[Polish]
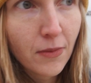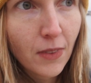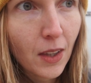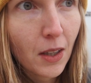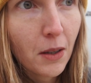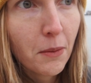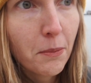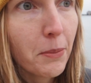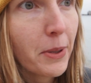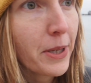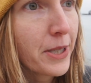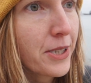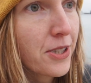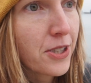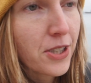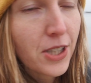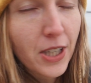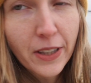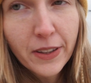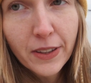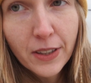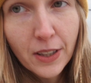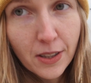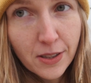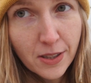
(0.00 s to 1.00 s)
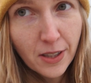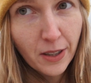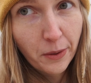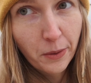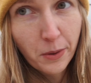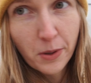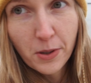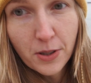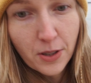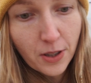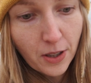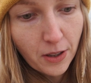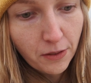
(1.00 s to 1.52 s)
bez żadnych
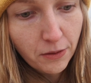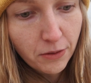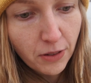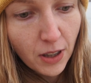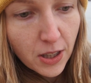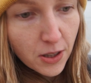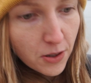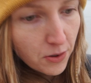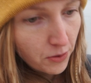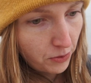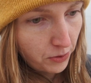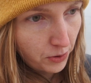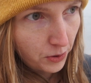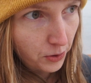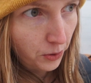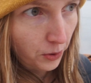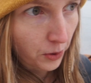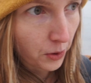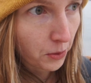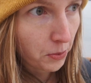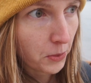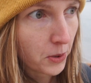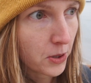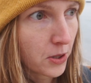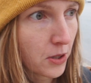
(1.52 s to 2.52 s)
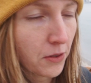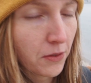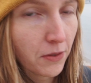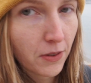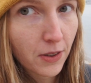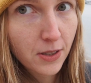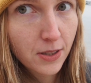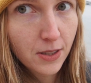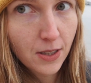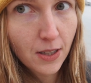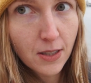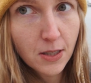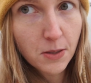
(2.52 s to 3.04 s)
założeń, wejść w ruch. Może Was
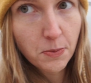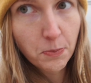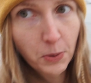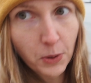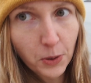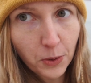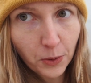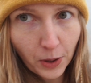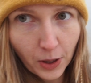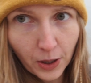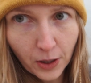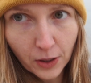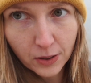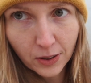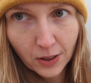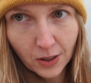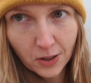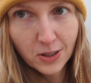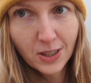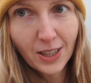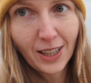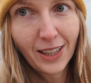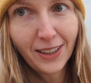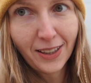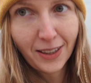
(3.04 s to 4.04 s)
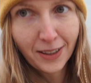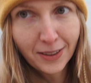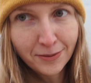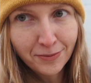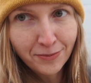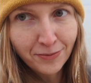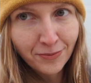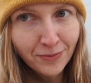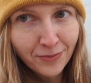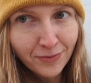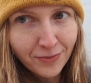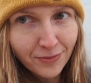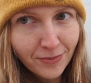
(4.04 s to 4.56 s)
zainspiruje otoczenie,
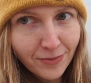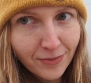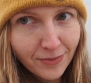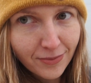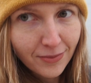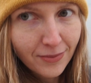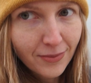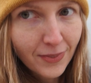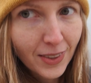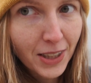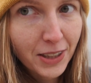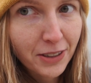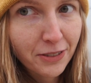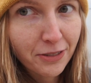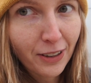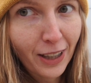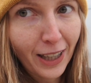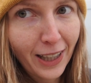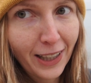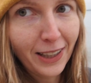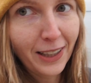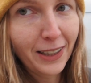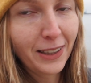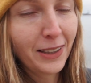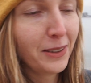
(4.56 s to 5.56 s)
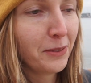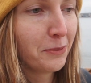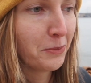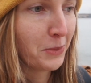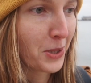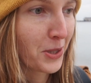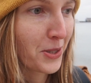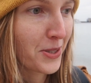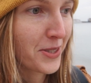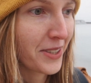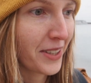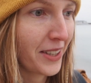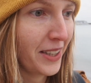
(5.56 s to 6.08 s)
fale
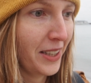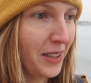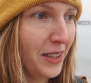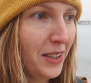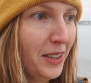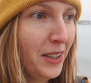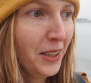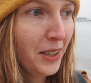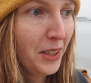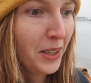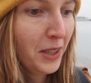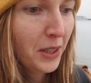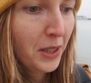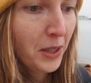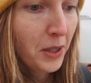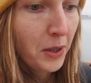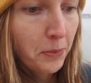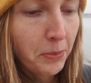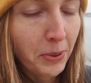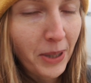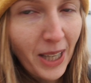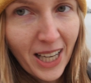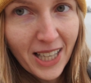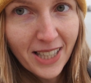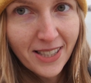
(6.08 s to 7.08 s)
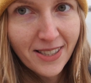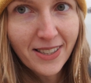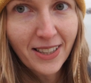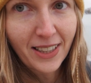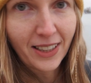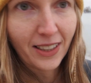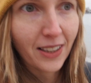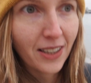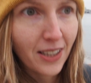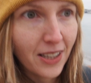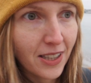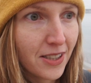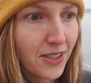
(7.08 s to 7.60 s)
morskie, piasek,
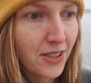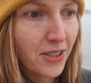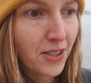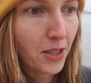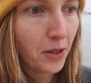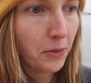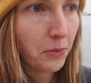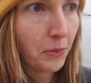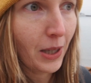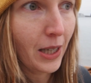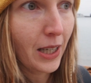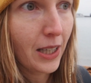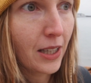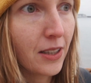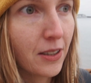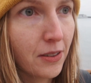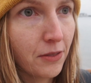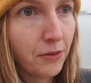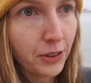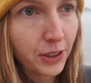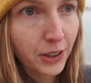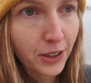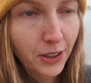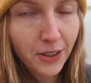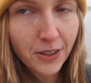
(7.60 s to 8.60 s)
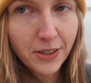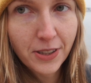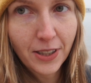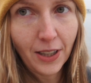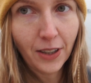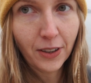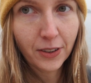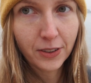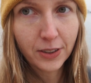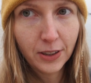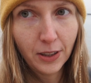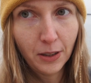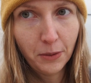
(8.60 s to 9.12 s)
ziemia, widok za
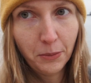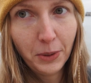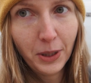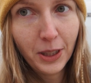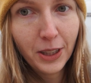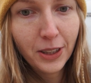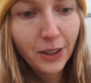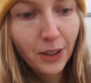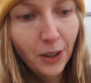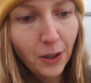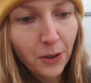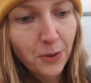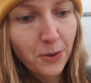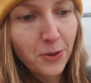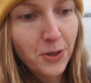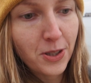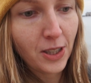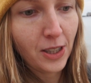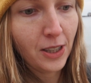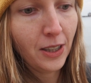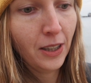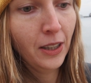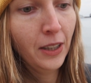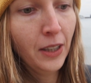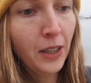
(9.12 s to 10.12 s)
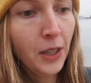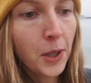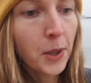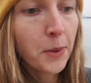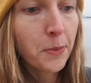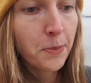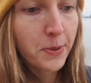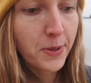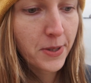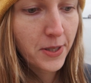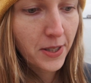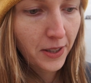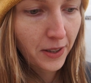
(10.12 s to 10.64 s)
oknem, inni ludzie,
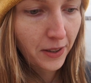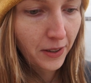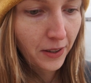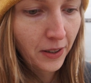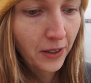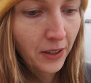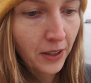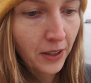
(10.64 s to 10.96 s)
psy,